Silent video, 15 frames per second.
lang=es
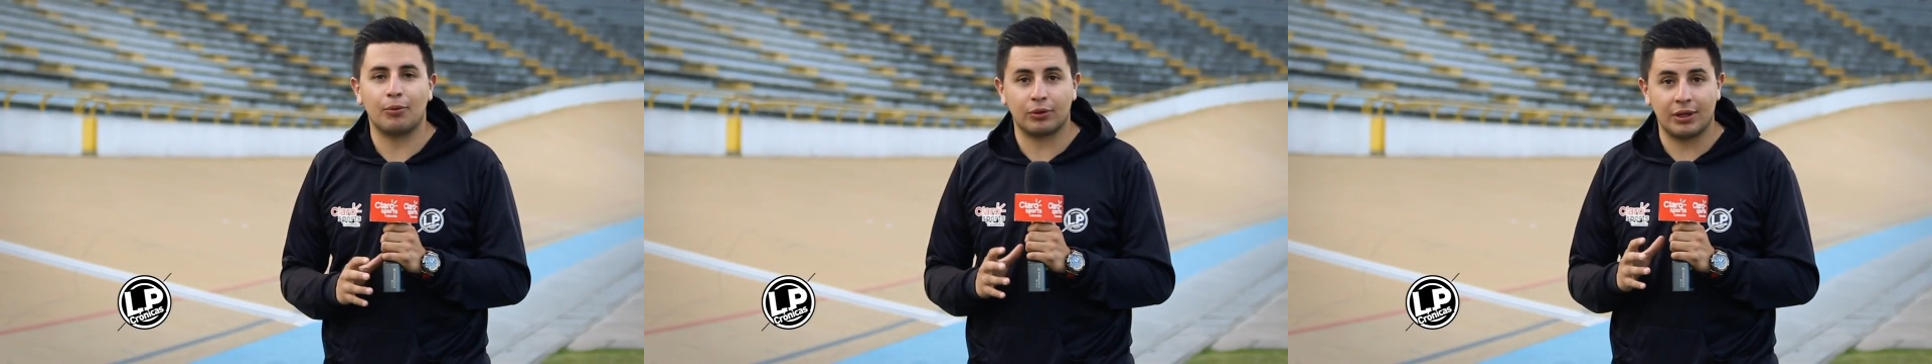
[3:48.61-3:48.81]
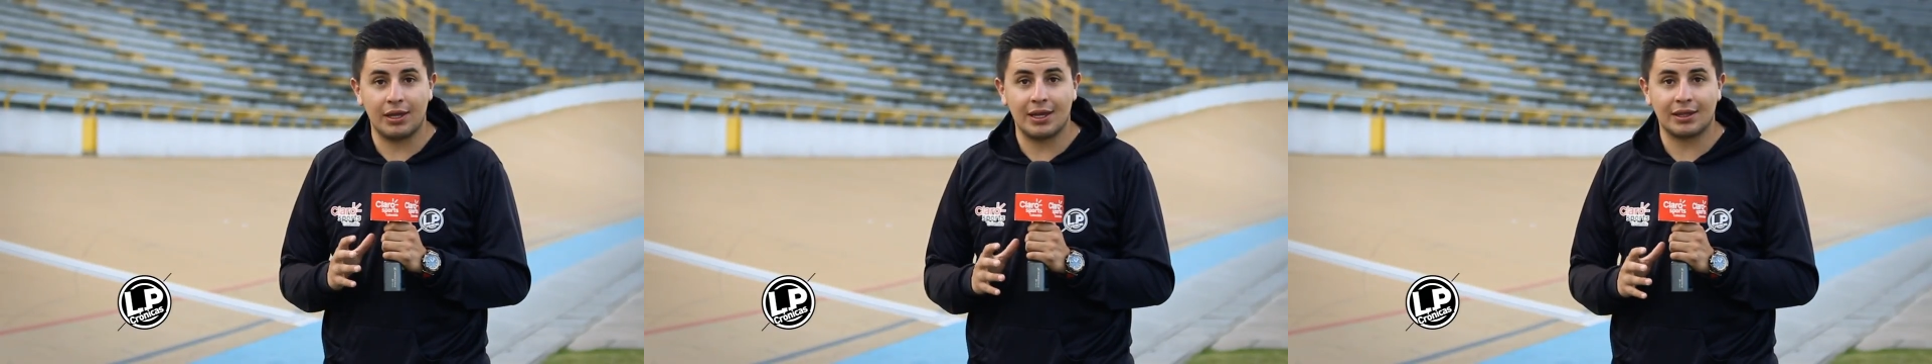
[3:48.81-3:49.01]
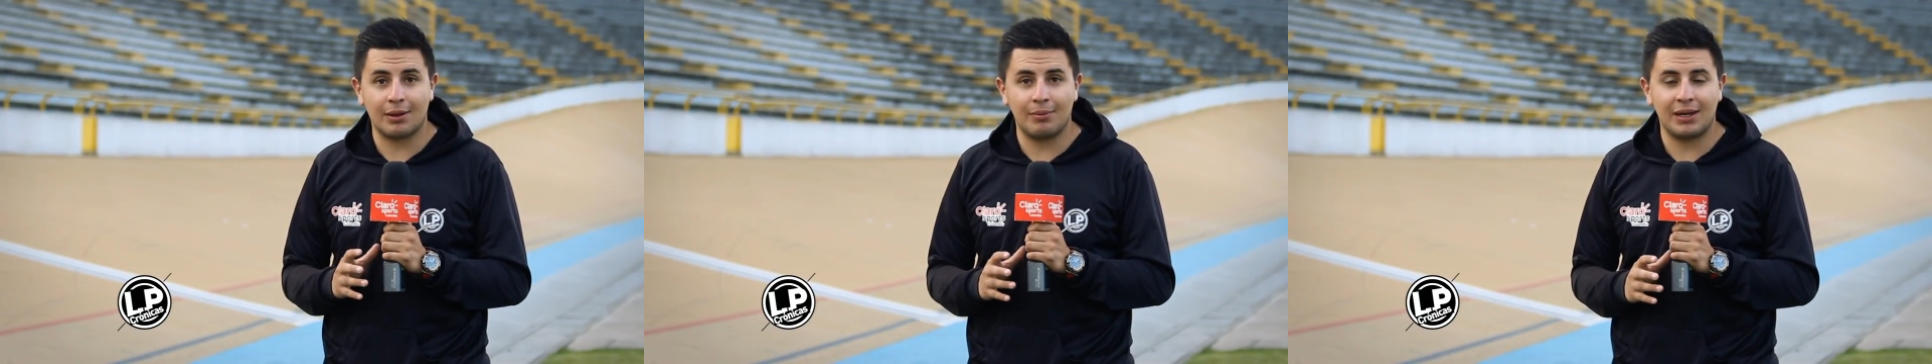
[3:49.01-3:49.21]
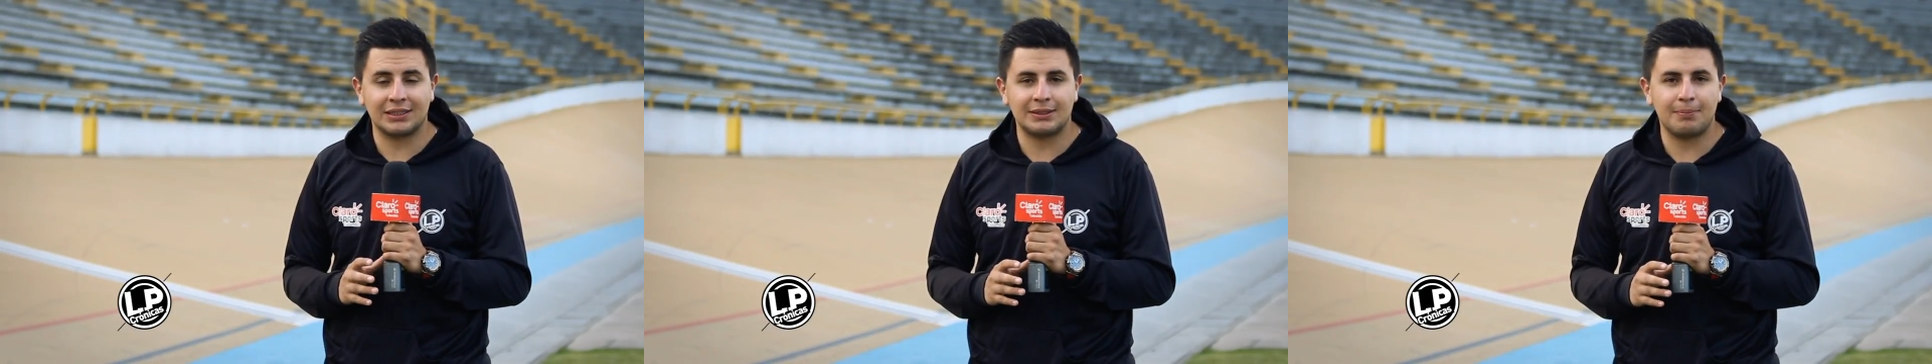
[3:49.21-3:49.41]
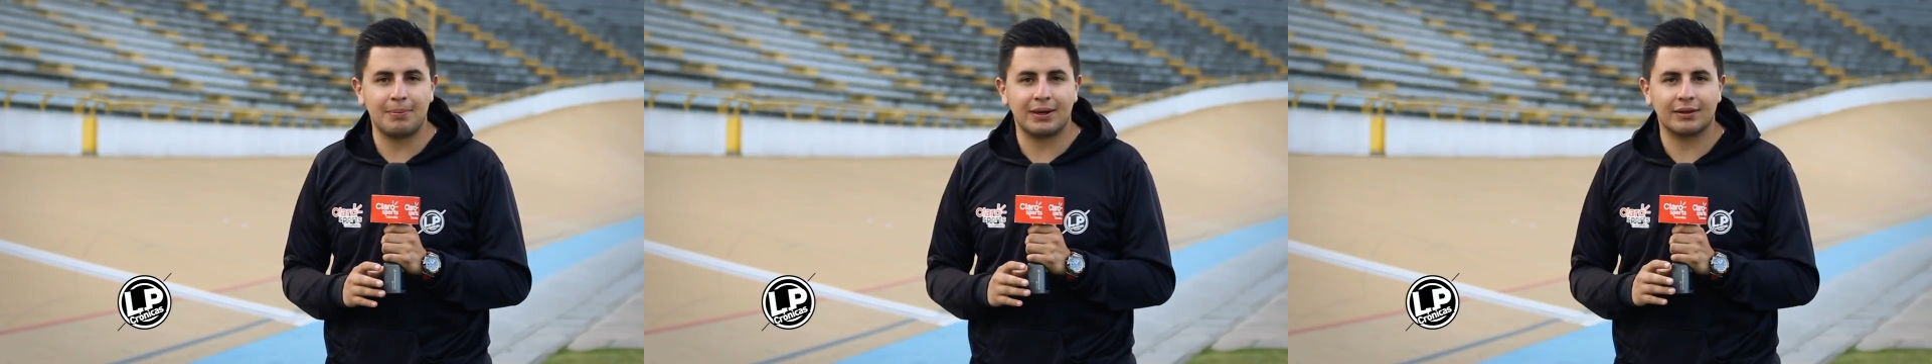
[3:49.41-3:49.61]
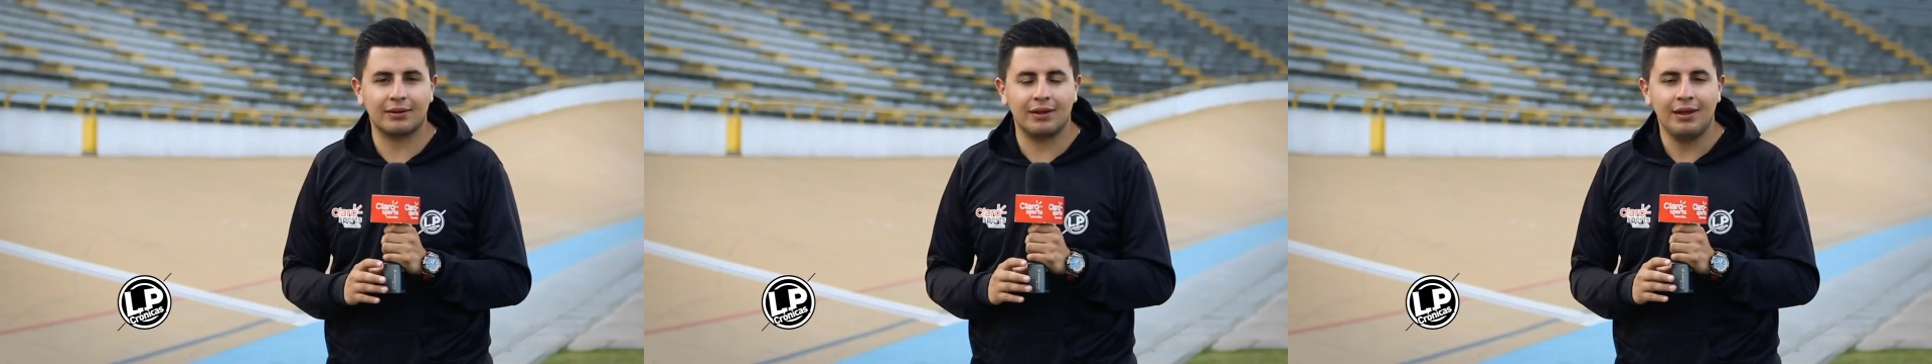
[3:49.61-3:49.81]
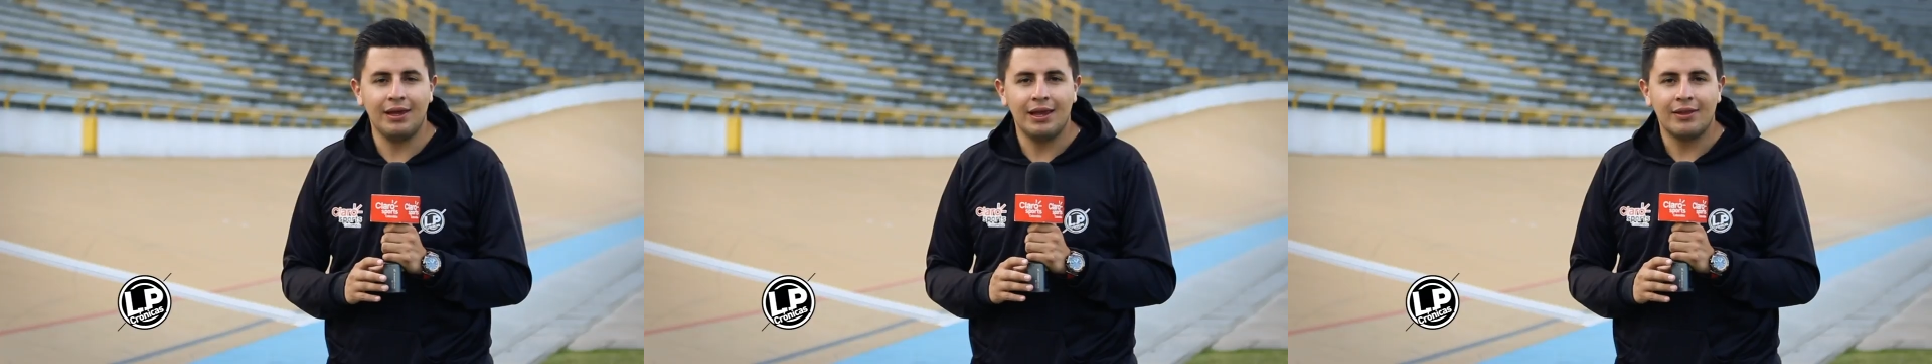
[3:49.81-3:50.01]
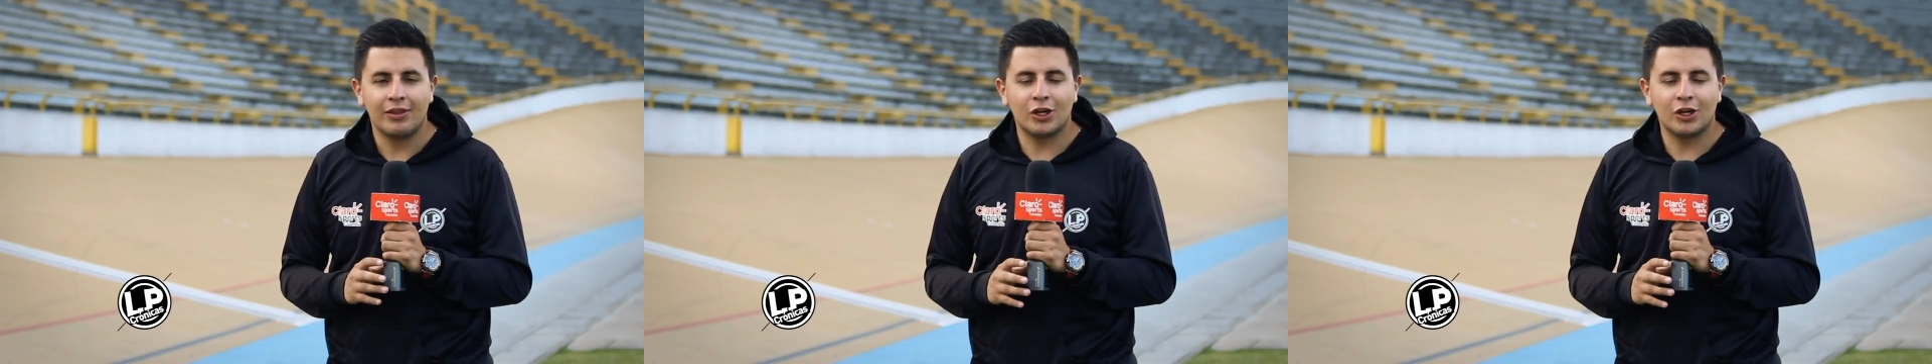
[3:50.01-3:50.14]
porque ella también hace parte